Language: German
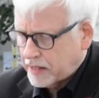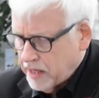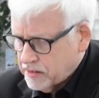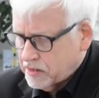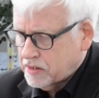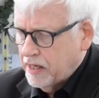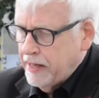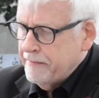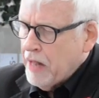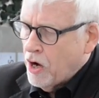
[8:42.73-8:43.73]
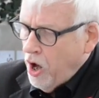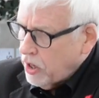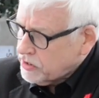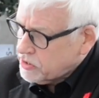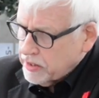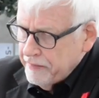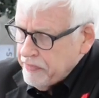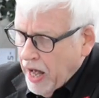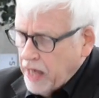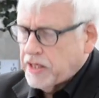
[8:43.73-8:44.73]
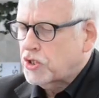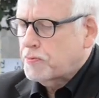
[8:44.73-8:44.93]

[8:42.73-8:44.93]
Matisse? Lorz hatte